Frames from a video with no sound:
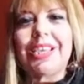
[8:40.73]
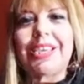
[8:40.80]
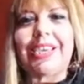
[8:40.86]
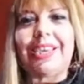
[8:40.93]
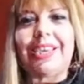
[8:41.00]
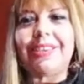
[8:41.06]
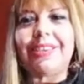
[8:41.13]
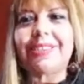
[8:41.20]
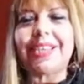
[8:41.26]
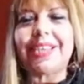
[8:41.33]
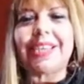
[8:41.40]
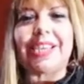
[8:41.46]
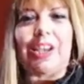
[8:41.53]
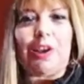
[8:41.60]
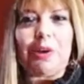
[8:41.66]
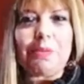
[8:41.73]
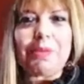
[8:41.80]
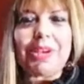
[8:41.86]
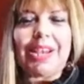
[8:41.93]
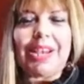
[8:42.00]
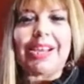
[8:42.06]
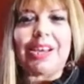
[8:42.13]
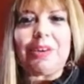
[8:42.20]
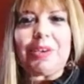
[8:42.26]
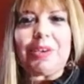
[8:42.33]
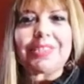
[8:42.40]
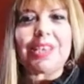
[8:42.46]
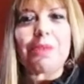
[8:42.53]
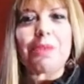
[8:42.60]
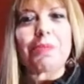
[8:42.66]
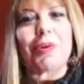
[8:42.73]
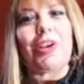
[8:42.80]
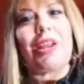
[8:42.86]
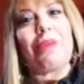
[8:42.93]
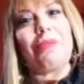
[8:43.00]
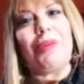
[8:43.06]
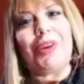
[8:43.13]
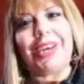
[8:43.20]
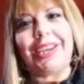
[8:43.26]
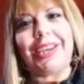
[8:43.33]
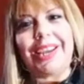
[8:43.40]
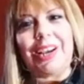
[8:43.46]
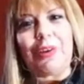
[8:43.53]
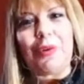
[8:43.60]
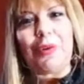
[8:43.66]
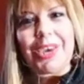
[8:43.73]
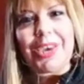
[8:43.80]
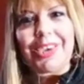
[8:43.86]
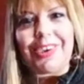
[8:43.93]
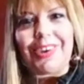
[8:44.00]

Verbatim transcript: que dicen que el hombre es la cabeza, pero la mujer es el cuello.